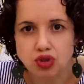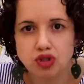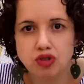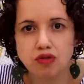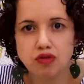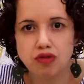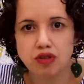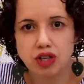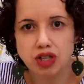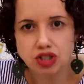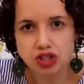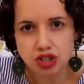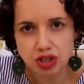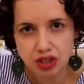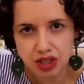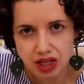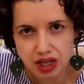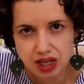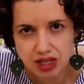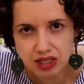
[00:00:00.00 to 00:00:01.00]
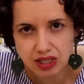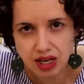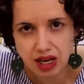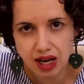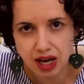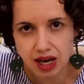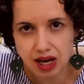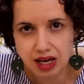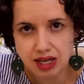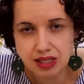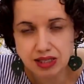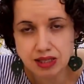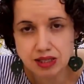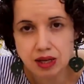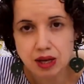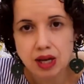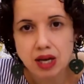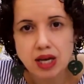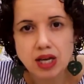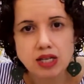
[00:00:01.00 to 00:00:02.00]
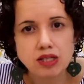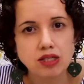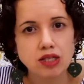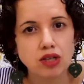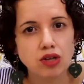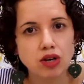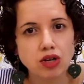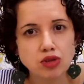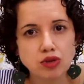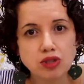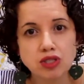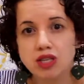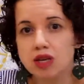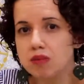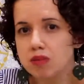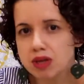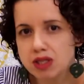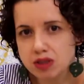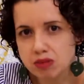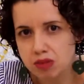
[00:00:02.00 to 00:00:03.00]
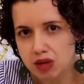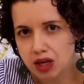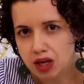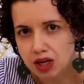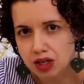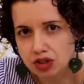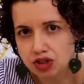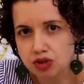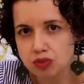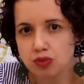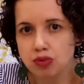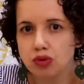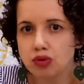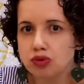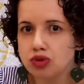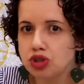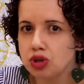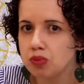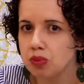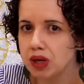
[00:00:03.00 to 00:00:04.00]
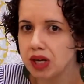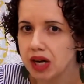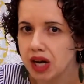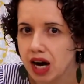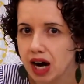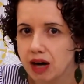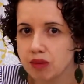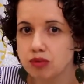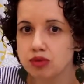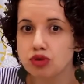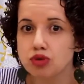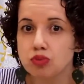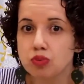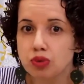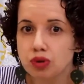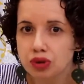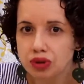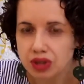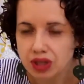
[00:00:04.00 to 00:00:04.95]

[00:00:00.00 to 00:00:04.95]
de R$ 23,00. Se nós simplesmente multiplicarmos por